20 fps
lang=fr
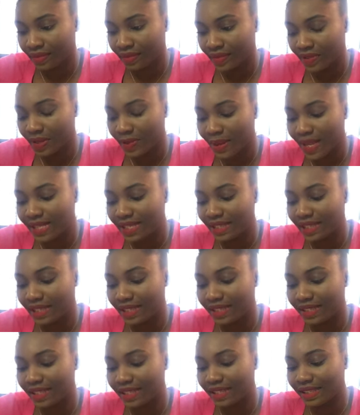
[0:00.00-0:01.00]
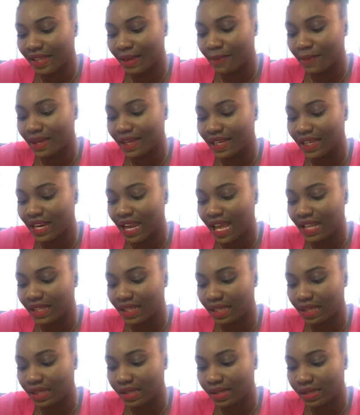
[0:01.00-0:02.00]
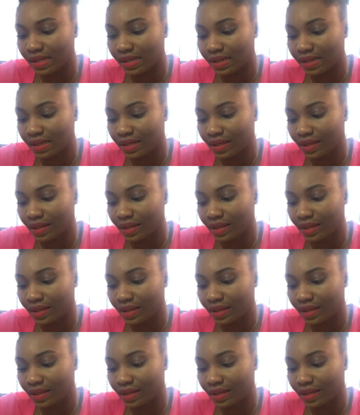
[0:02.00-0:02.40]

Je sais pas c'est qui ici qui s'appelle Gladys.